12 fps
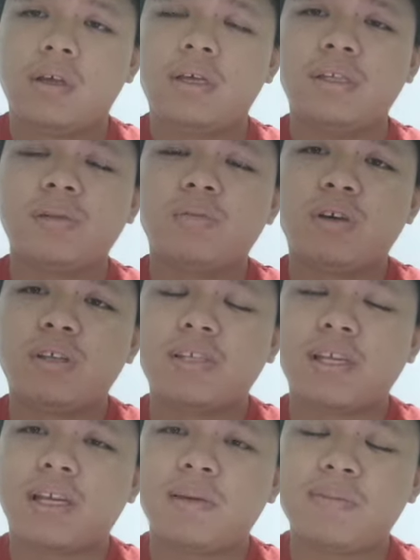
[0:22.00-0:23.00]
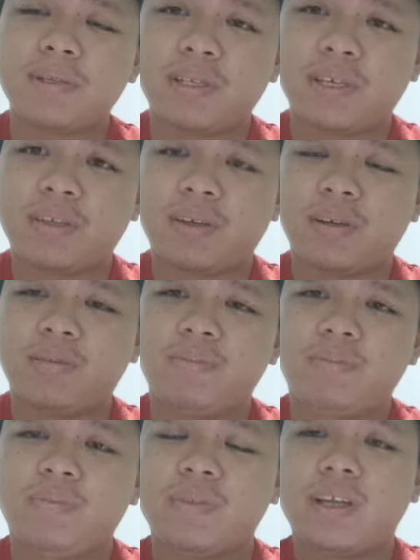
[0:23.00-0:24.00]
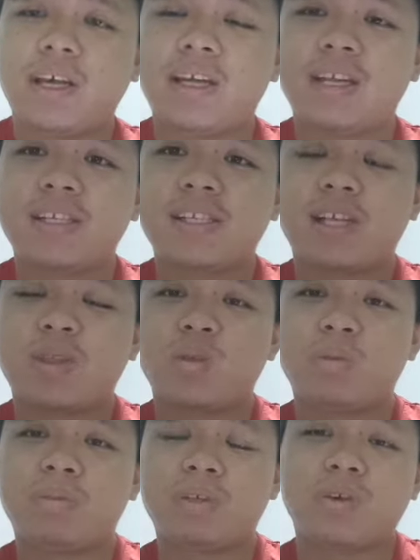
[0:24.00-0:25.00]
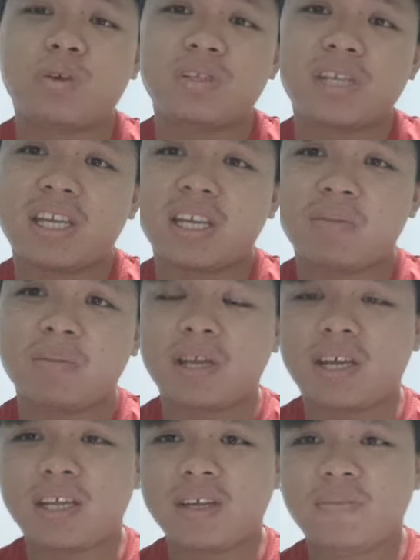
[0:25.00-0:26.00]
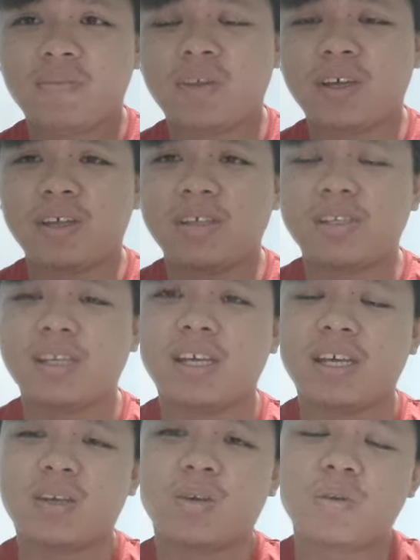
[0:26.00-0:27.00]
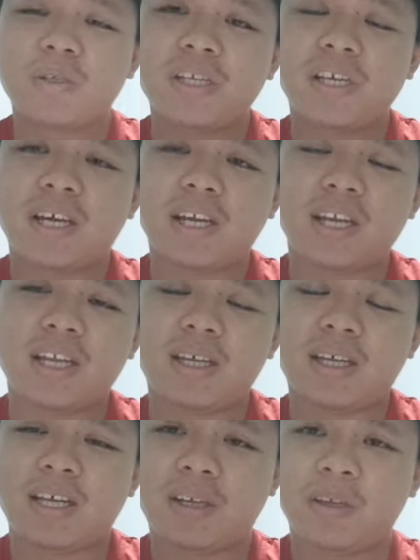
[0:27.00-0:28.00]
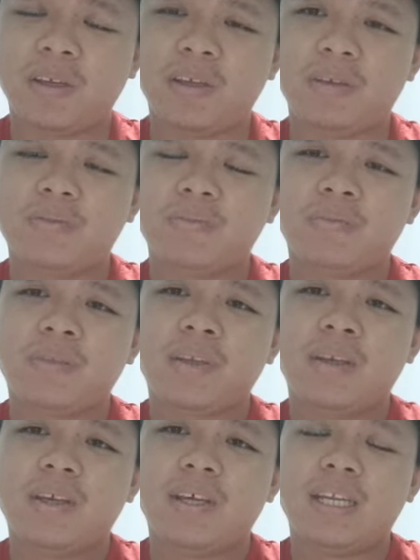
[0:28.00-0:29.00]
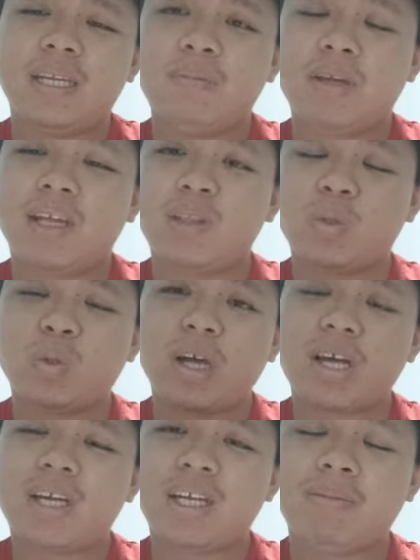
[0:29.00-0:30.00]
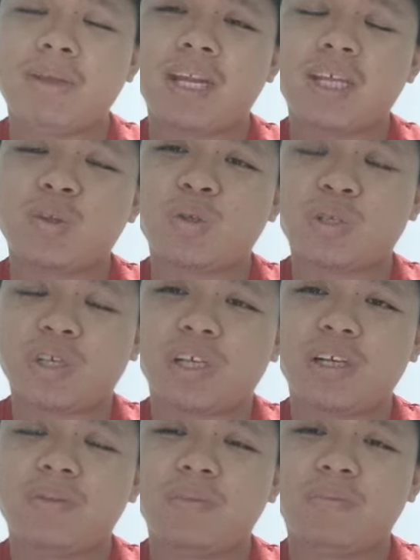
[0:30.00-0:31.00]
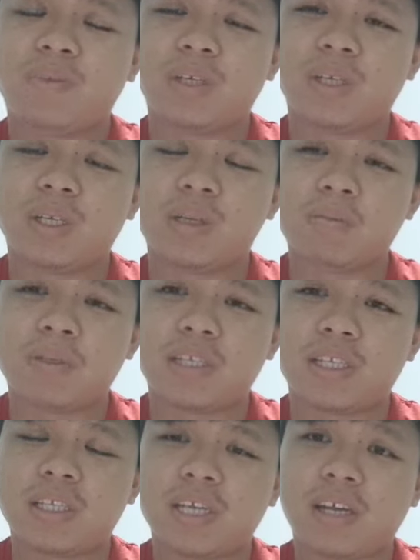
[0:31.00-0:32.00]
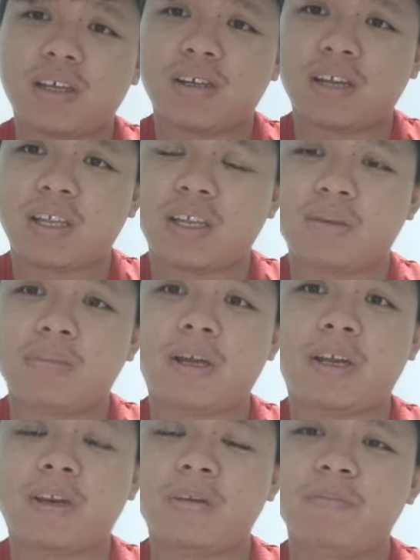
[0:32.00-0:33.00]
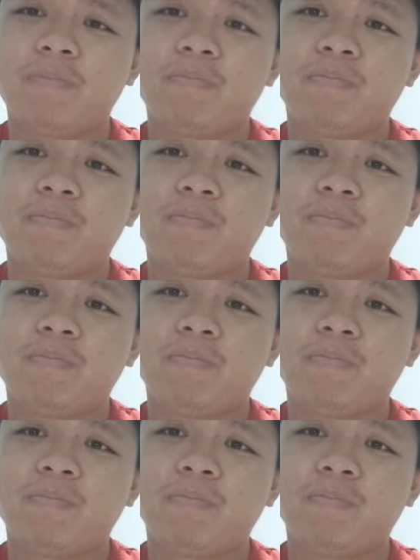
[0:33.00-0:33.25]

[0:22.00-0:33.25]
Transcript: Hai semua, salam sejahtera. Ada satu perkongsian yang menarik yang saya nak kongsi dengan Anda hari ini. Di mana tular di media sosial um, sejak dari kemarin